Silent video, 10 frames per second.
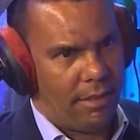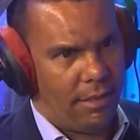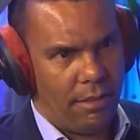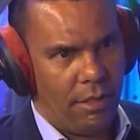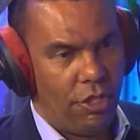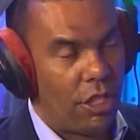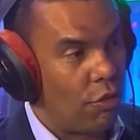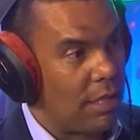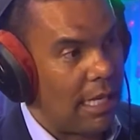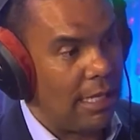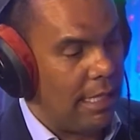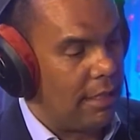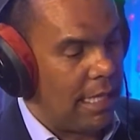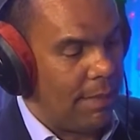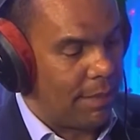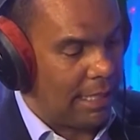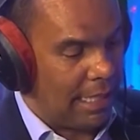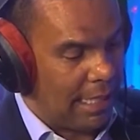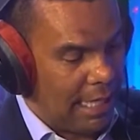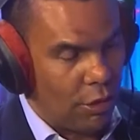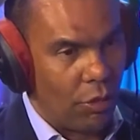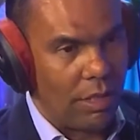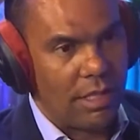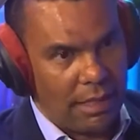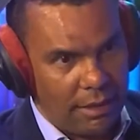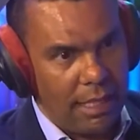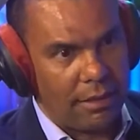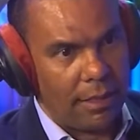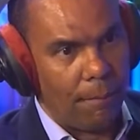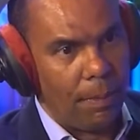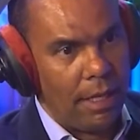É. Em Jerusalém, na época da guerra do ano 70,